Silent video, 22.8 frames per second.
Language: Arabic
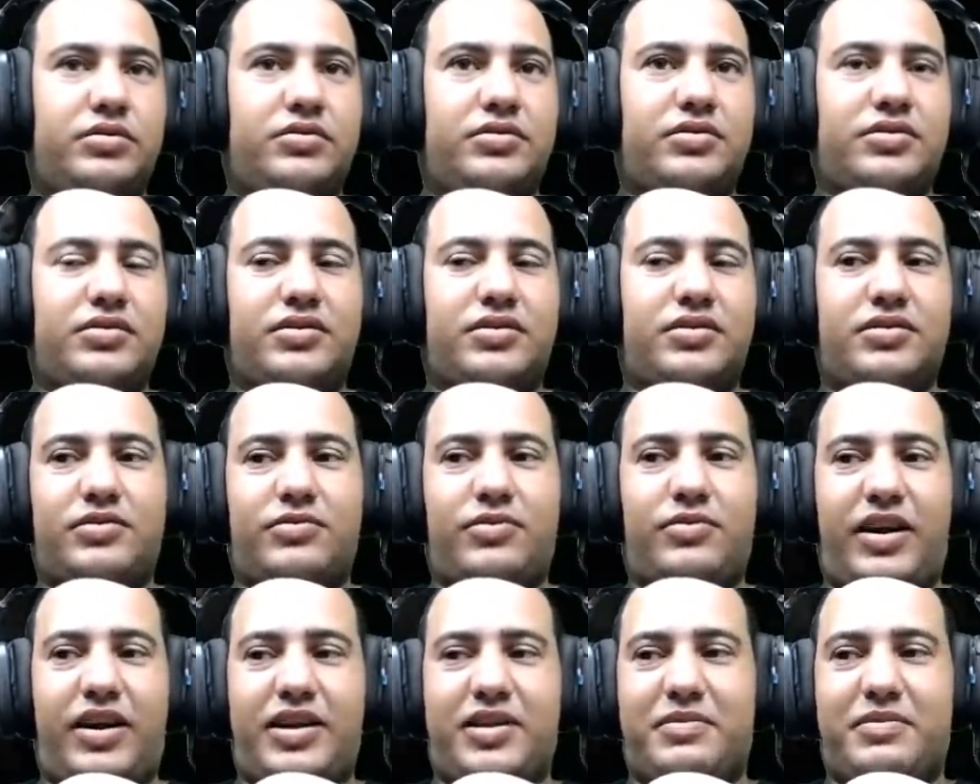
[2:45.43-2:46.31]
واحد موت
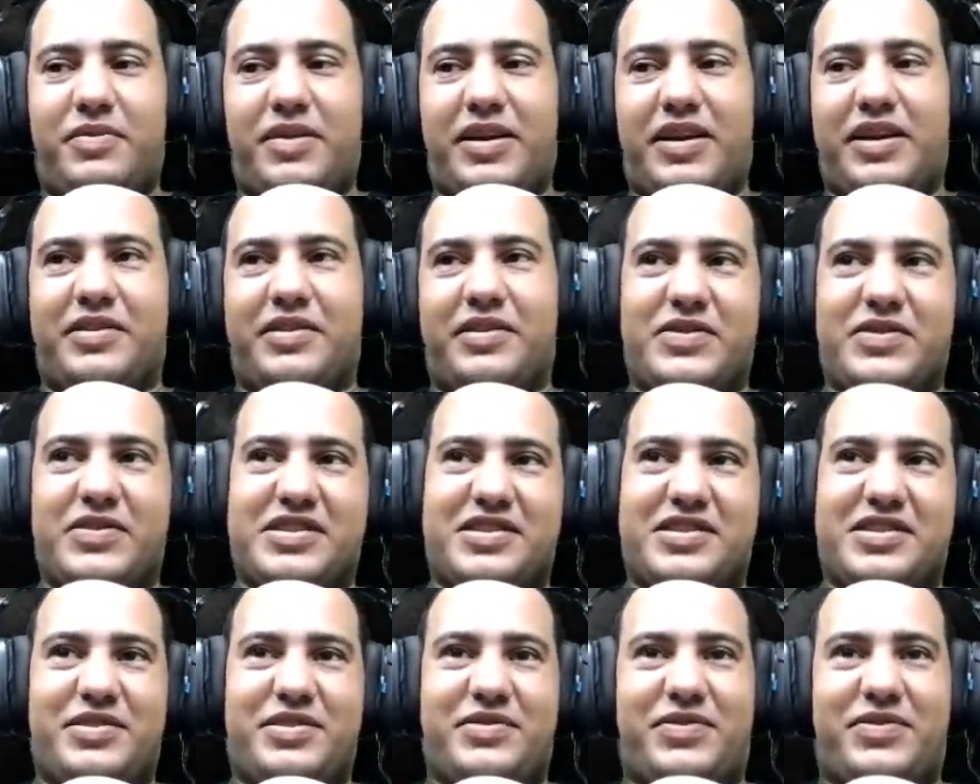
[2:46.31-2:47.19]
واحد بارد في
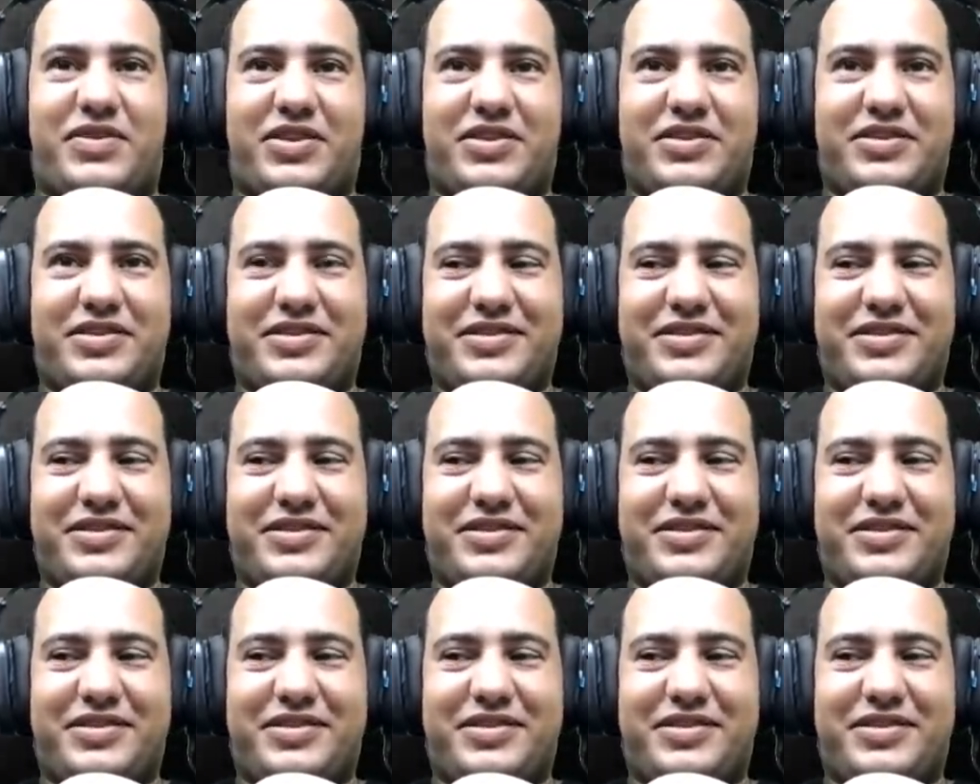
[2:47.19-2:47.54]
السيرفر